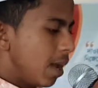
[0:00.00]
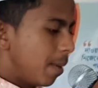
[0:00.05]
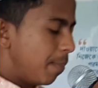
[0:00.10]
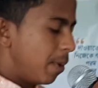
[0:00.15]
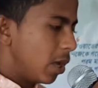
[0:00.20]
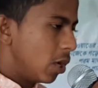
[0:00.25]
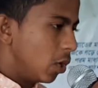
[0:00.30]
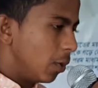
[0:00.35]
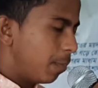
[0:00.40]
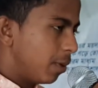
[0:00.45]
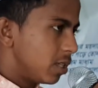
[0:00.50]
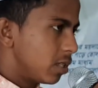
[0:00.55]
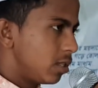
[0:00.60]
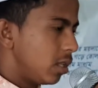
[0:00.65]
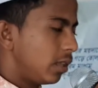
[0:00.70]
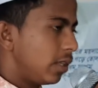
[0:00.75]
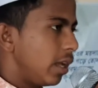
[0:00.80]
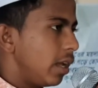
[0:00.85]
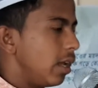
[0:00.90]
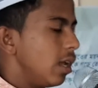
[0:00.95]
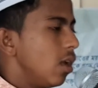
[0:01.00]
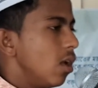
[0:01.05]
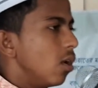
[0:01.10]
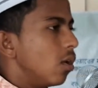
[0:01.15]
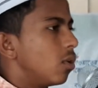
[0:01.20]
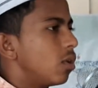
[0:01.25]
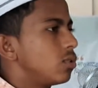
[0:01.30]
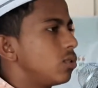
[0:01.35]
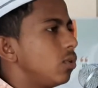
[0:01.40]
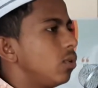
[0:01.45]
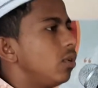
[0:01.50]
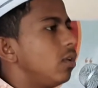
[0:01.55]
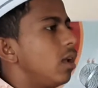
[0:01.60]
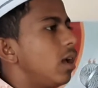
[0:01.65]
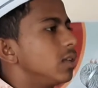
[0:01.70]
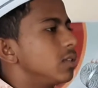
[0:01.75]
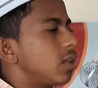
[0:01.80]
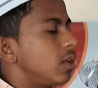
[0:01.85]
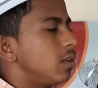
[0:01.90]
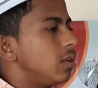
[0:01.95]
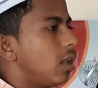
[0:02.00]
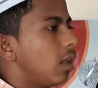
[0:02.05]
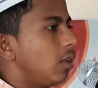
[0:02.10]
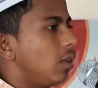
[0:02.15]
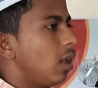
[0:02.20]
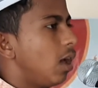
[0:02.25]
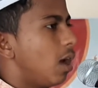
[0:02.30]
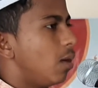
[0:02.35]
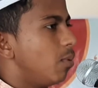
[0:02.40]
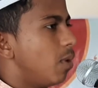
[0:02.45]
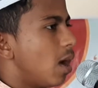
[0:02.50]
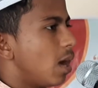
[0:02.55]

প্রিয় উপস্থিতি রসুল্লাহ সাল্লাহ